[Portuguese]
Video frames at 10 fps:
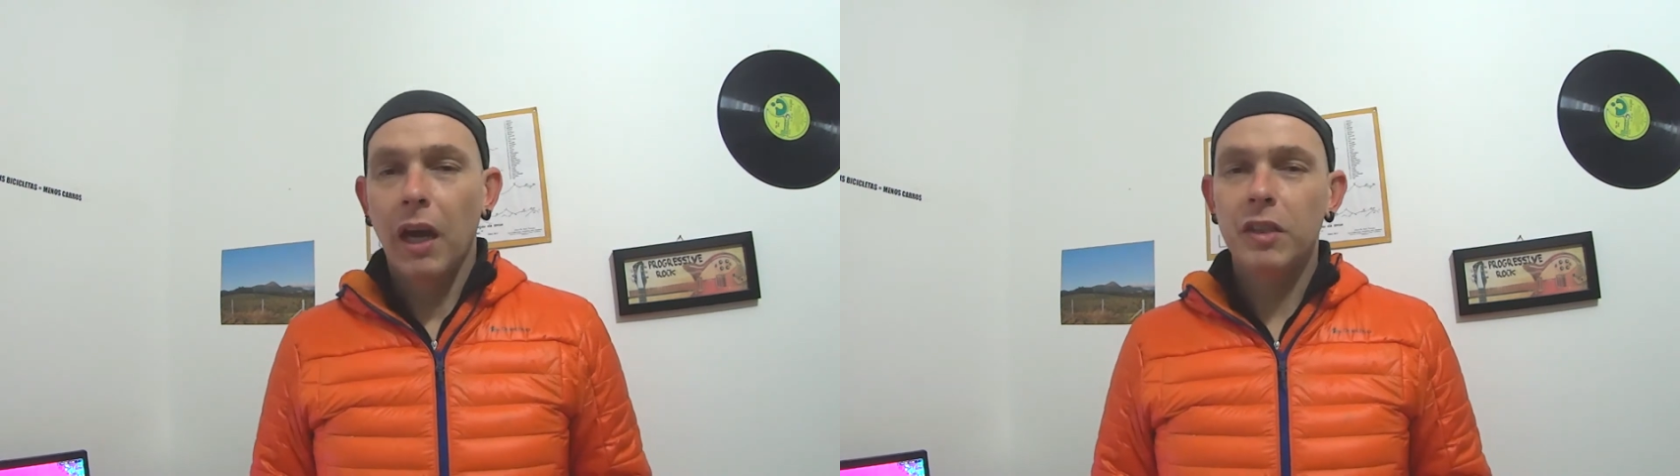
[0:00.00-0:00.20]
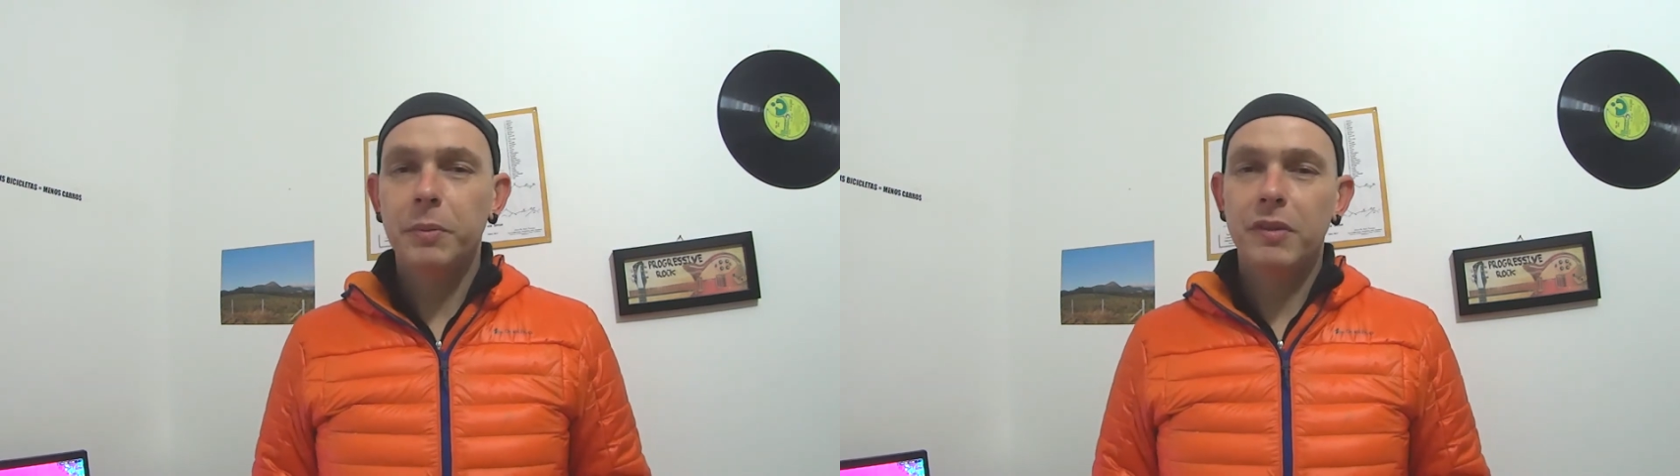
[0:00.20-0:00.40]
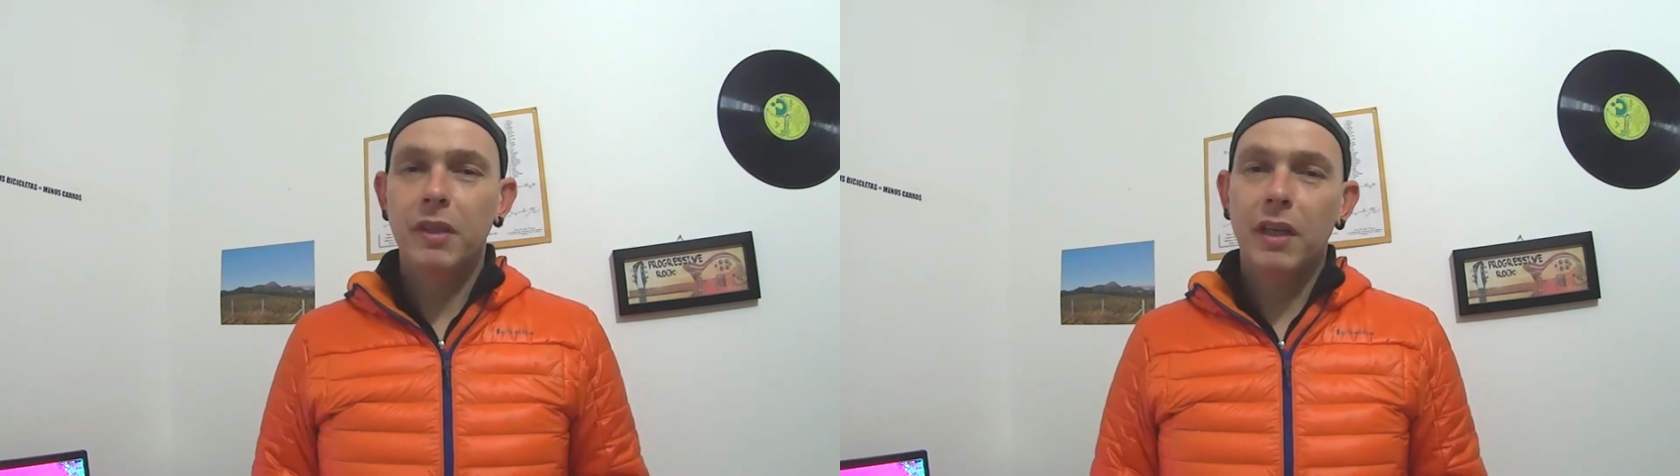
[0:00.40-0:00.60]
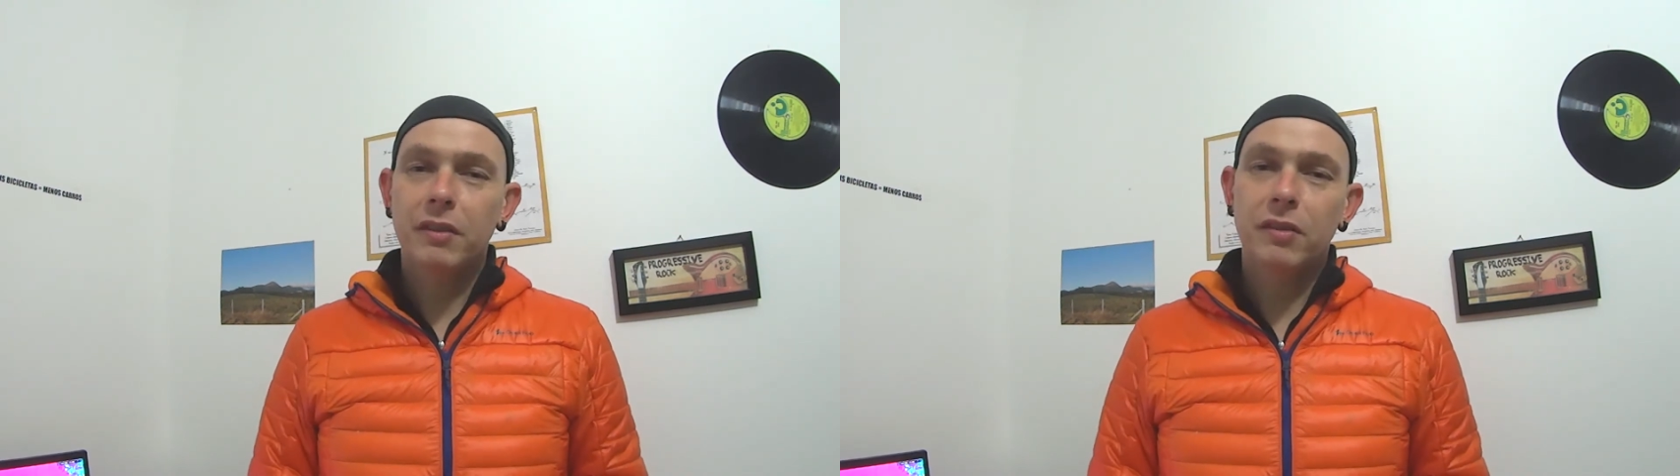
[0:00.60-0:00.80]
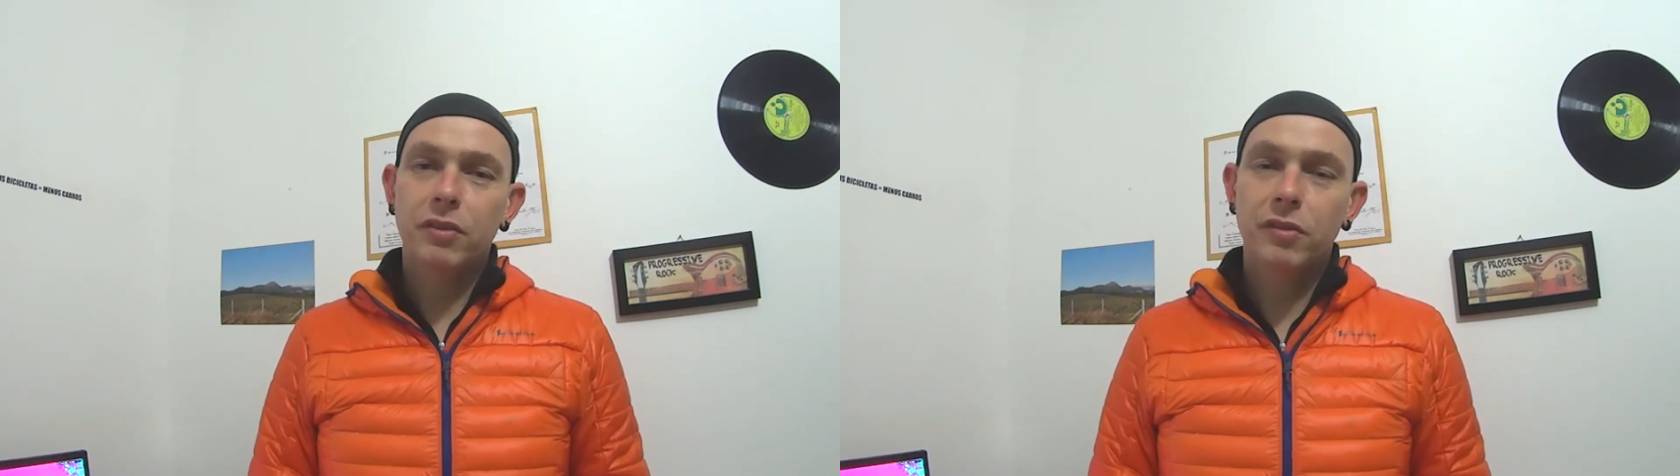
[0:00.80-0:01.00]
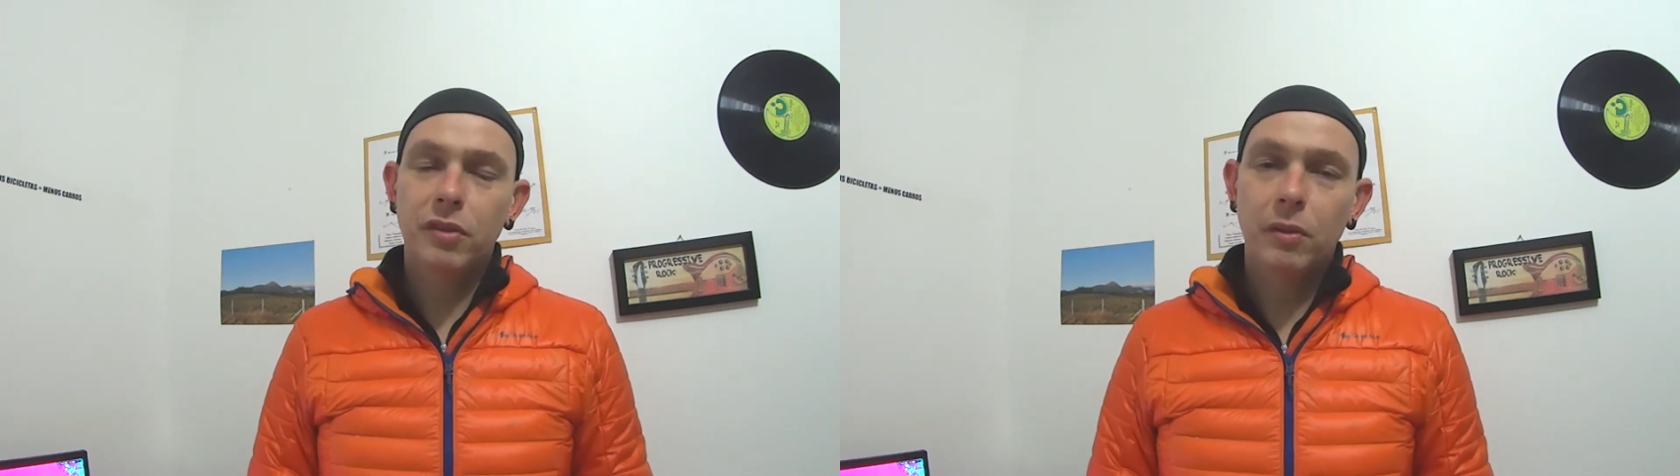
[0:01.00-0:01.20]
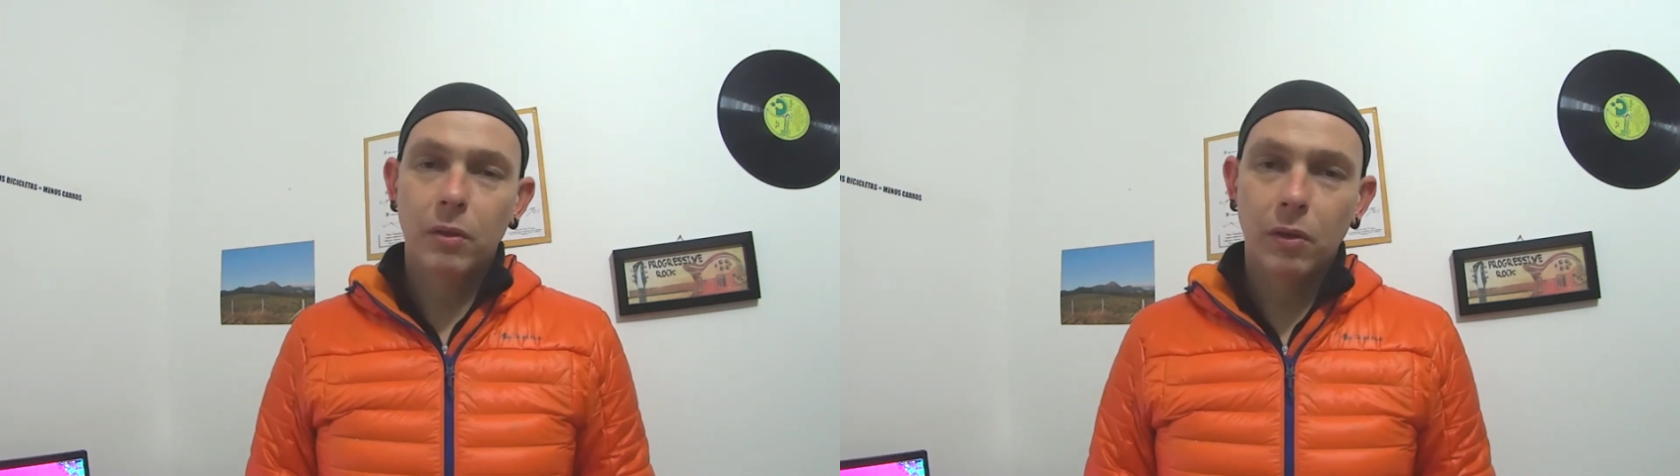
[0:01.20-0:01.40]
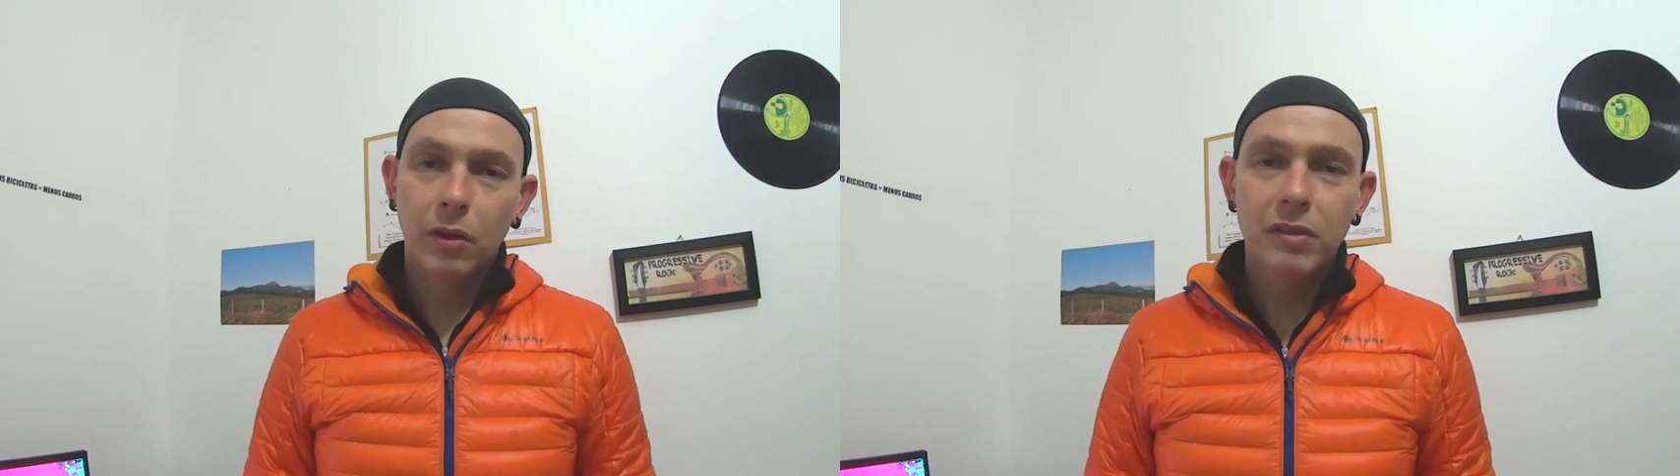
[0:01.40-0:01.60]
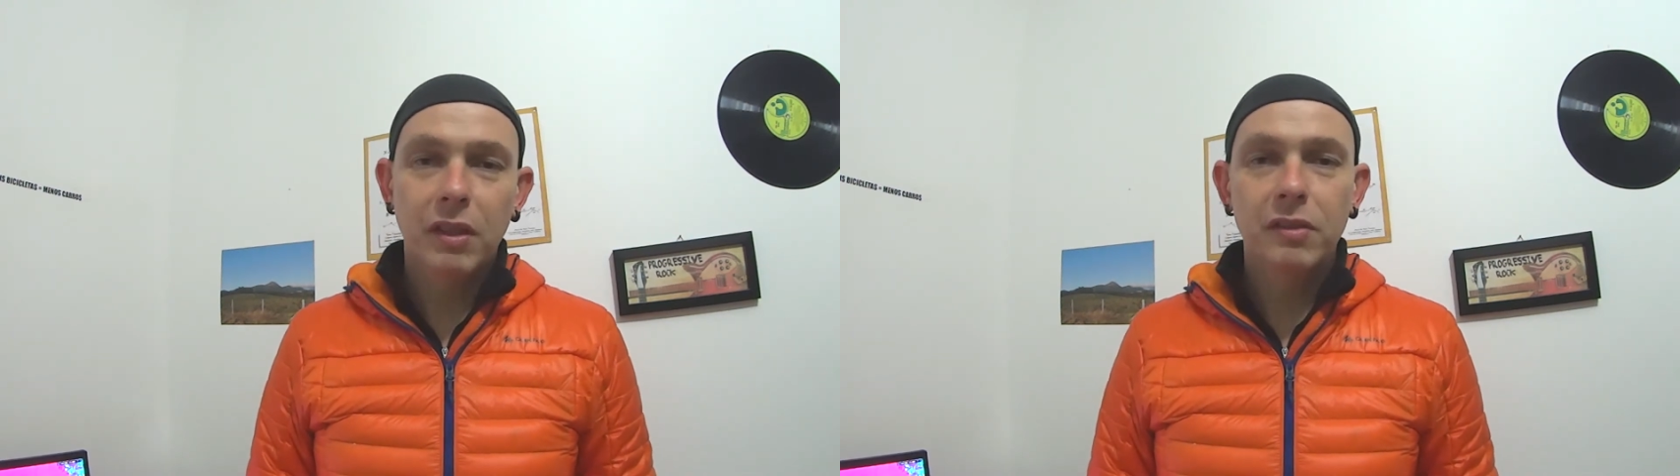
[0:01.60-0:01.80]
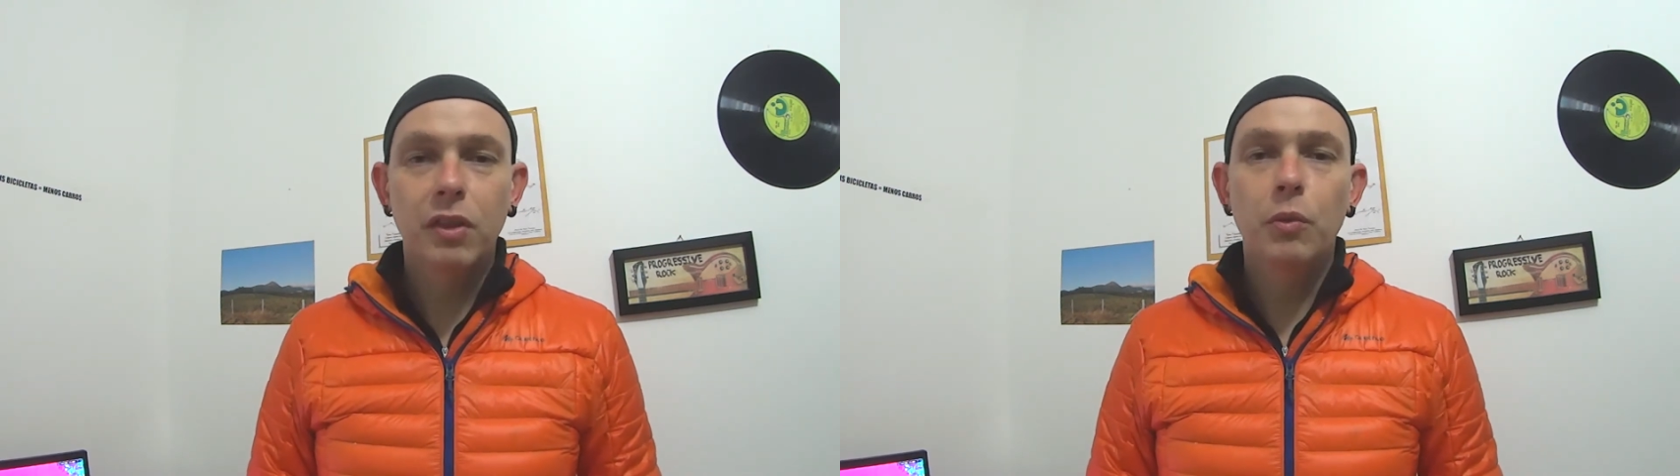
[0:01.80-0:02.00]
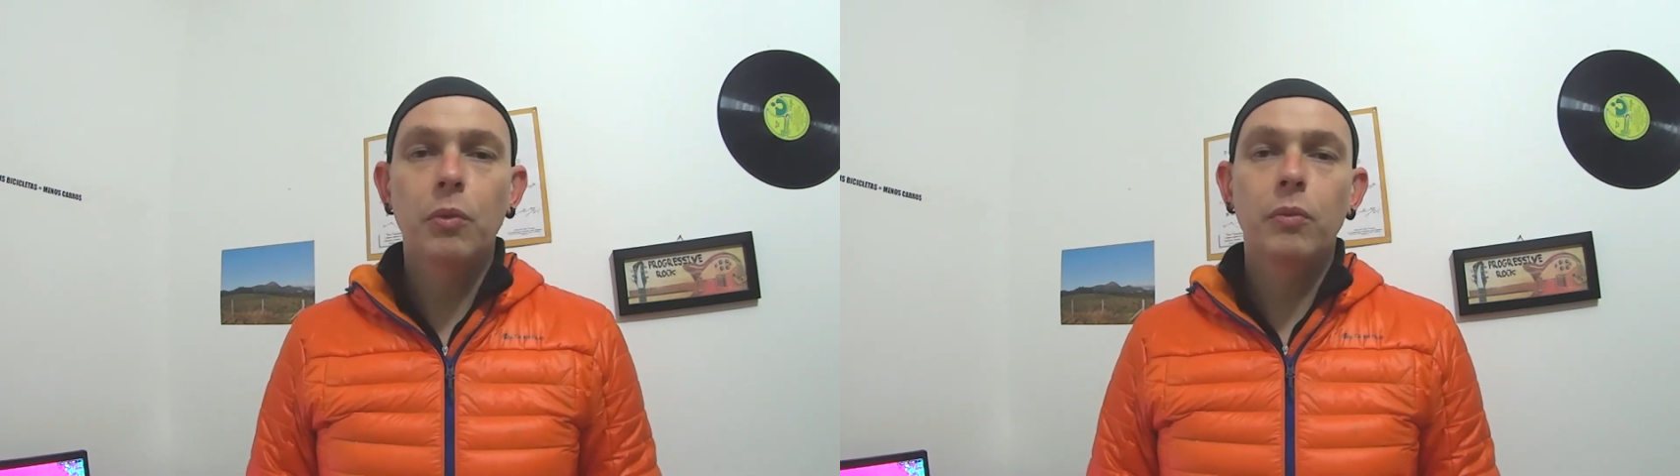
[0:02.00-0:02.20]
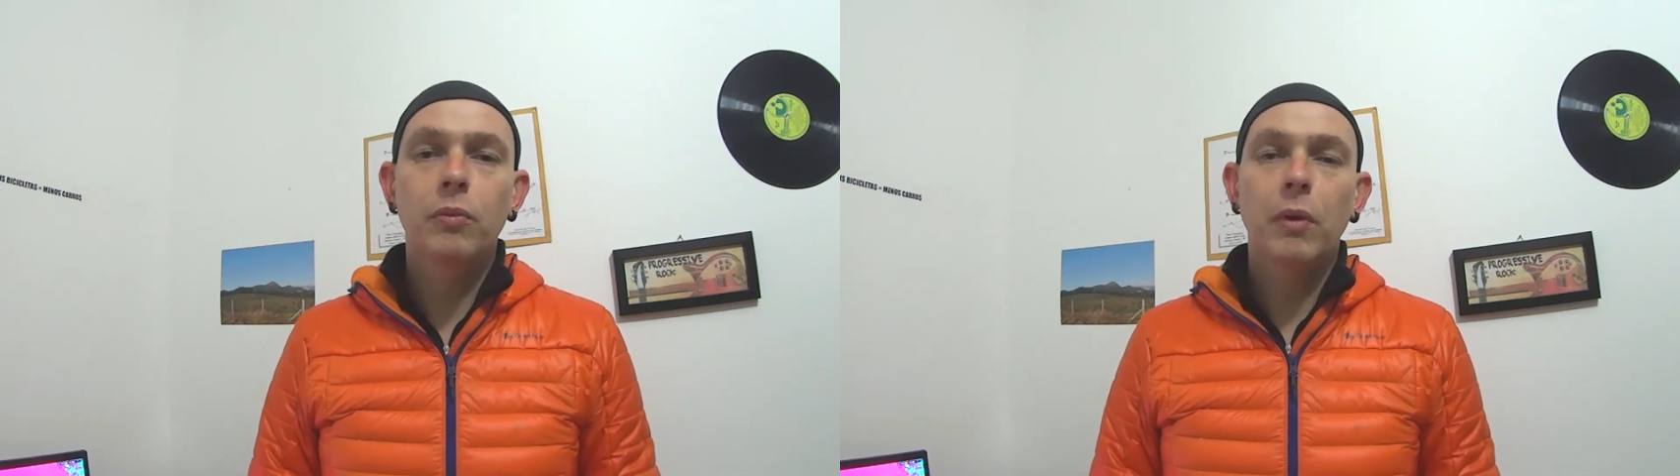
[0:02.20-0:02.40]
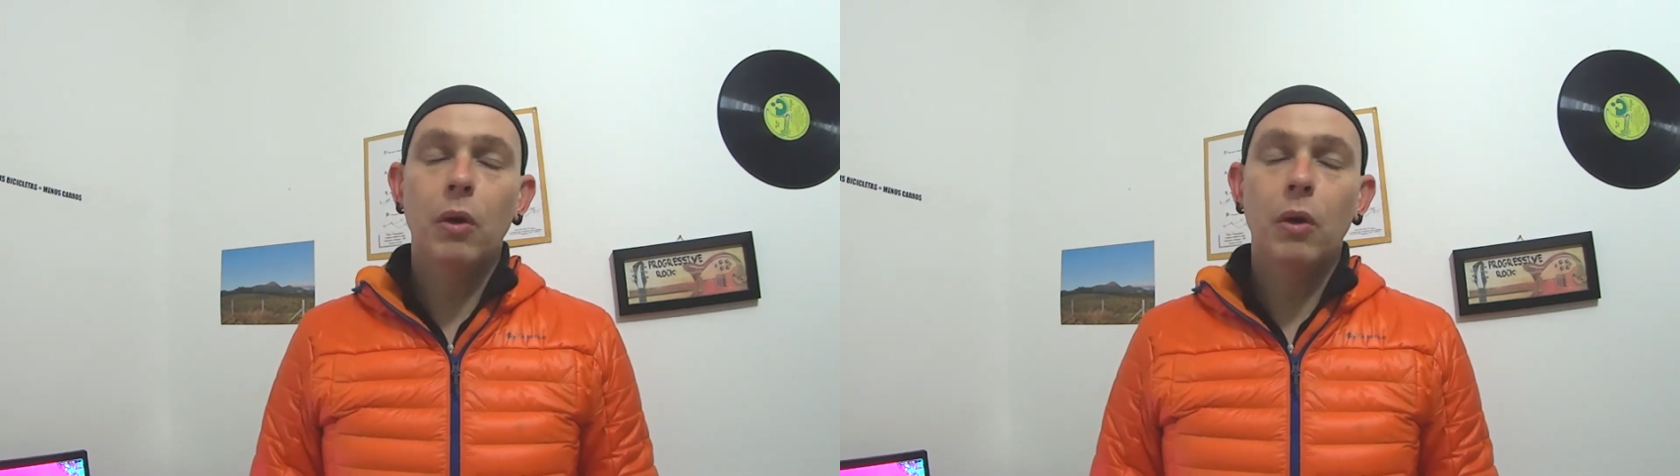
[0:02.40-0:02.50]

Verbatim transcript: As bicicletas de ciclocross elas têm uma